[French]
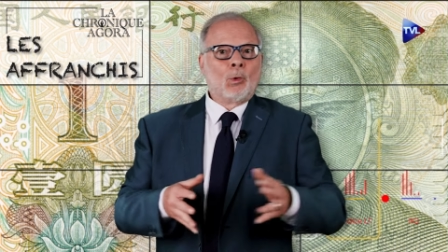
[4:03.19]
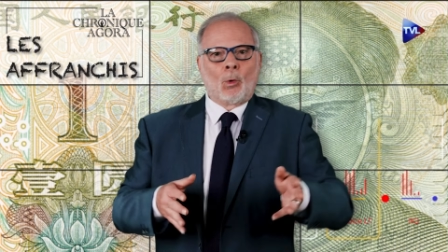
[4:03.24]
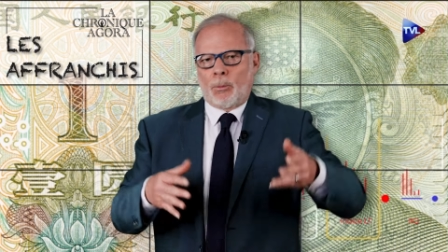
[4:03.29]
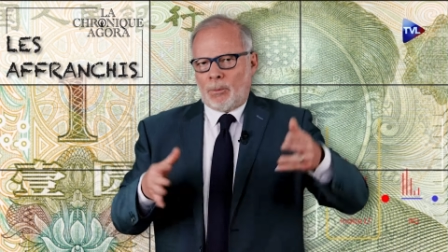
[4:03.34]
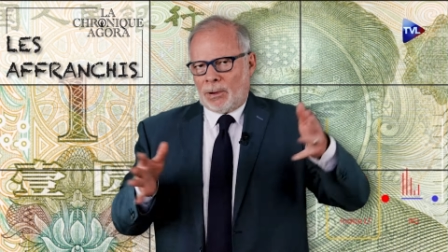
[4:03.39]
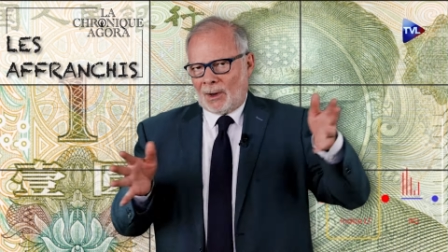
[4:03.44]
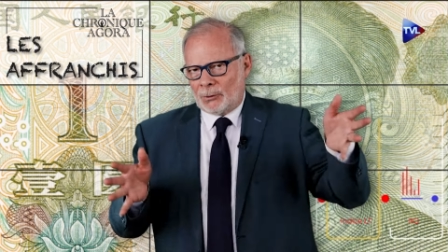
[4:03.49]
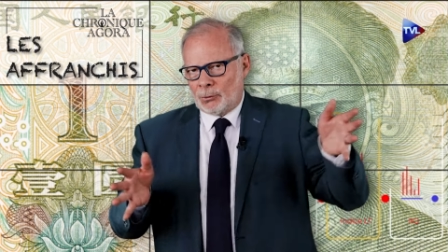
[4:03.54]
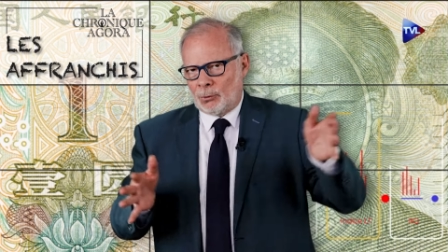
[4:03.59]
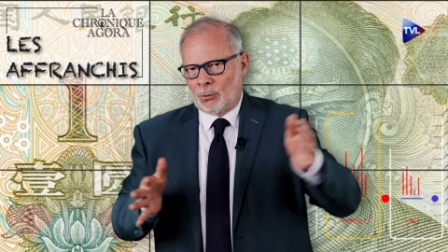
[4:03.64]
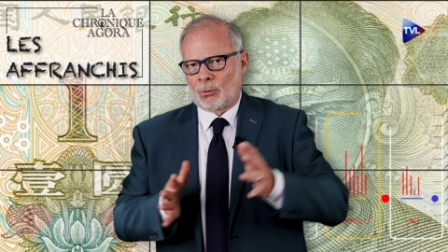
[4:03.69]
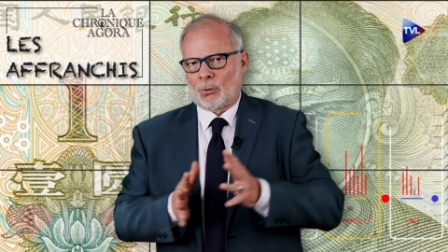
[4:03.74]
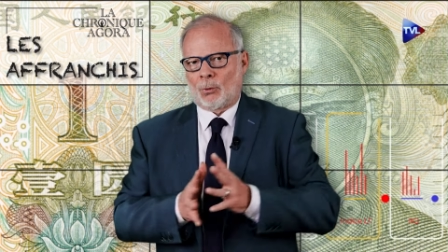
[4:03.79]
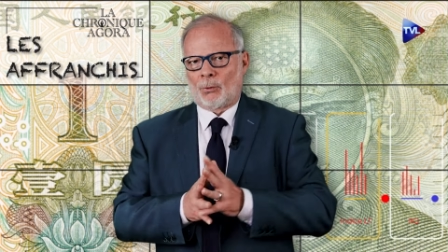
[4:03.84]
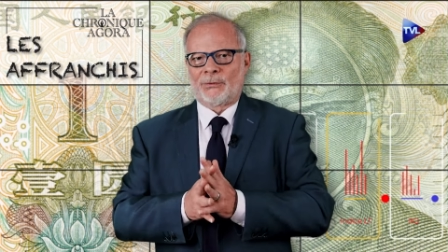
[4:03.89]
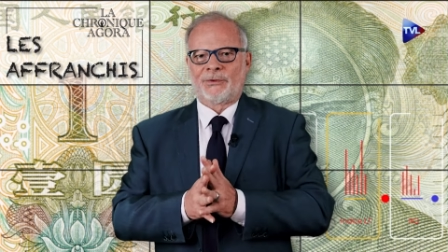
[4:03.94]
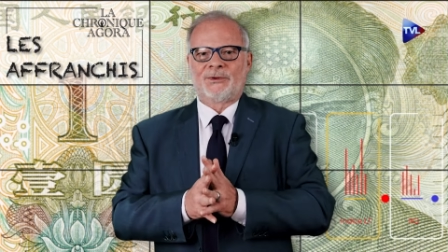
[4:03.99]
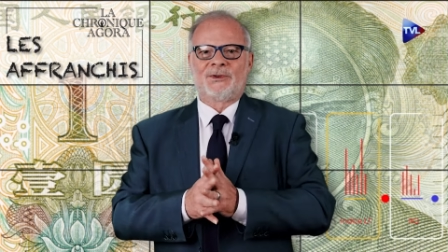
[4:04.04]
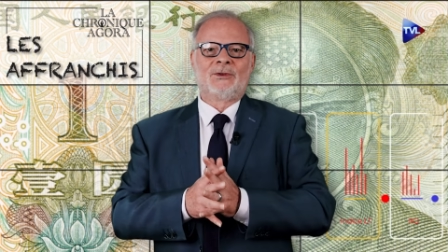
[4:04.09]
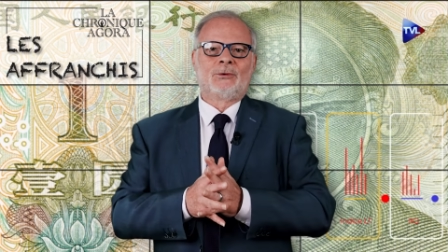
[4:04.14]
non pas de
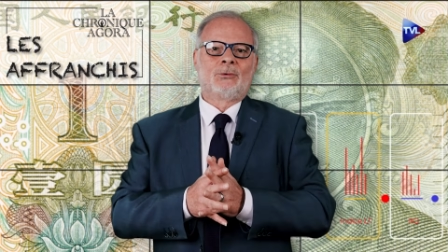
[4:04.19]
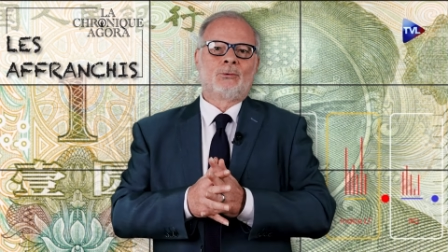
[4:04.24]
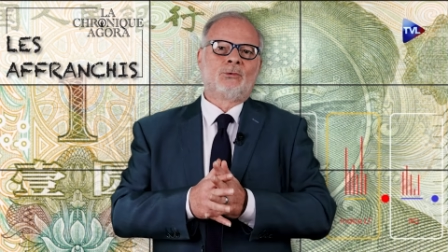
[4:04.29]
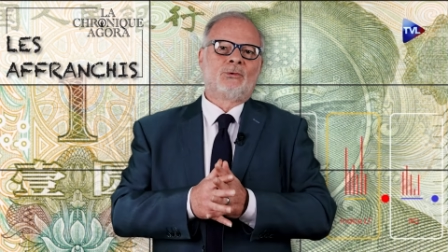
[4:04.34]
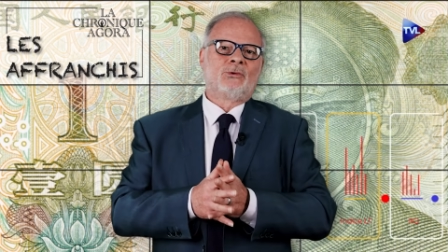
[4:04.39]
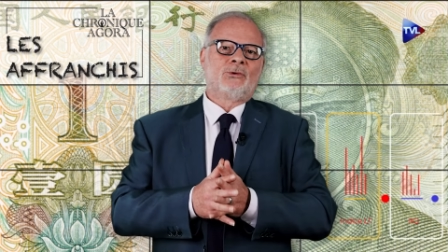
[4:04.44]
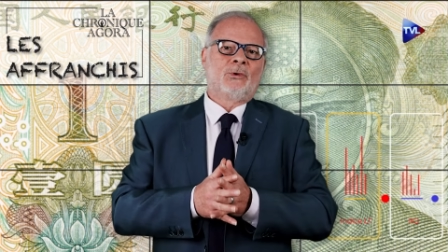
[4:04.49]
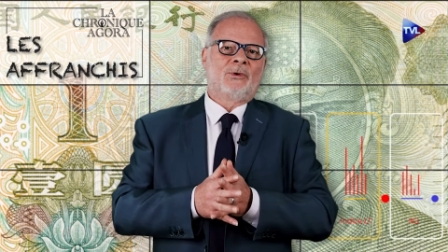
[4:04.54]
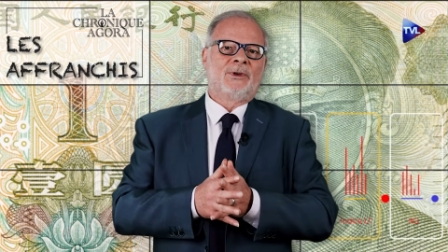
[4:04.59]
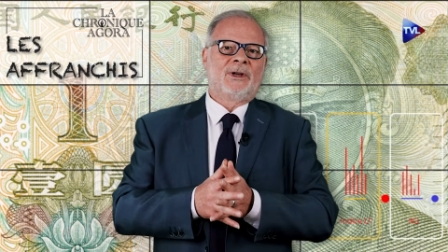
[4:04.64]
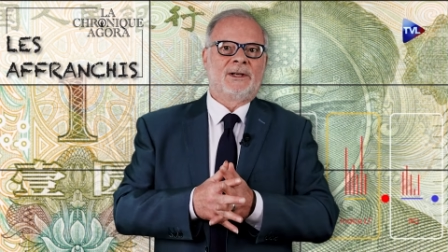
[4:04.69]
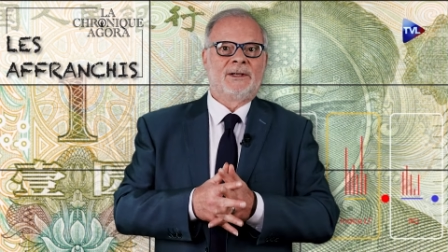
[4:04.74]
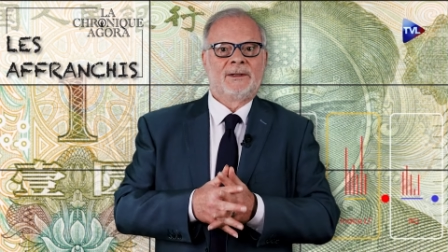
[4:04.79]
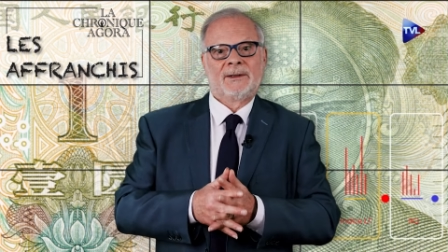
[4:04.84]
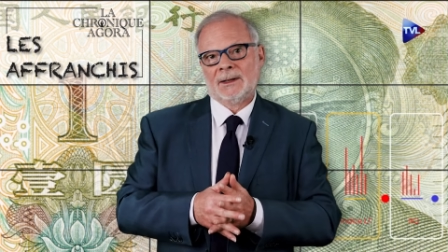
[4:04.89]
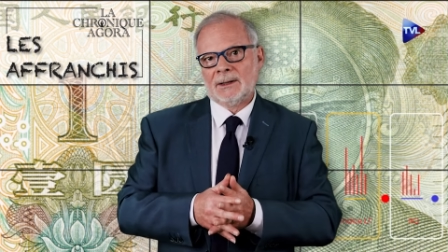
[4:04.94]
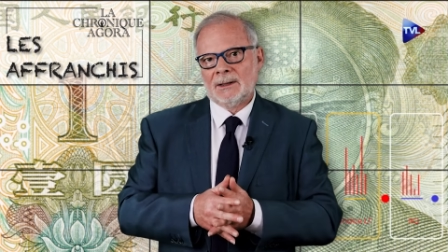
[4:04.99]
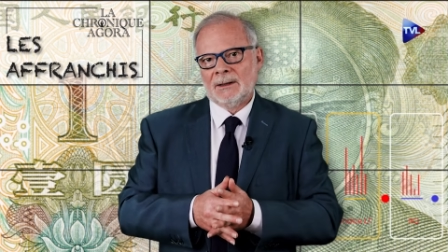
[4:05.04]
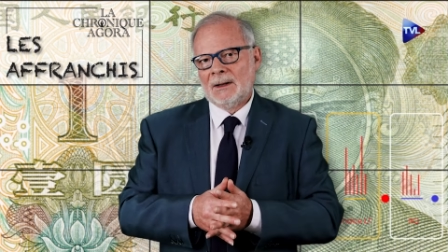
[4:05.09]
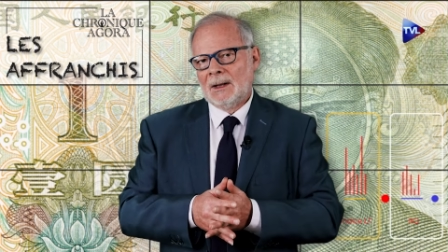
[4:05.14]

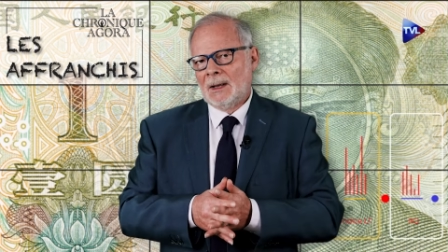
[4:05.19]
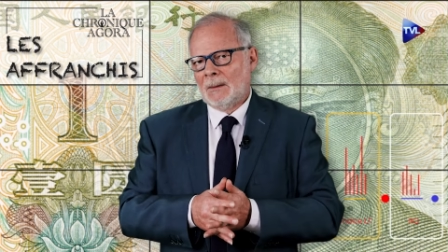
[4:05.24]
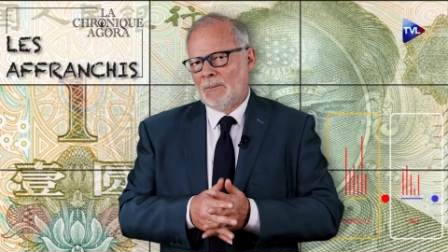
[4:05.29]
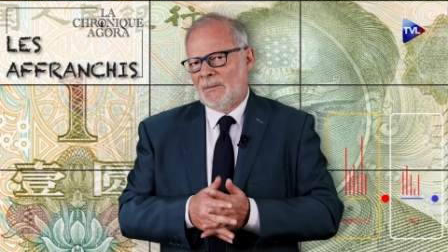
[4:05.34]
constitutionnalité,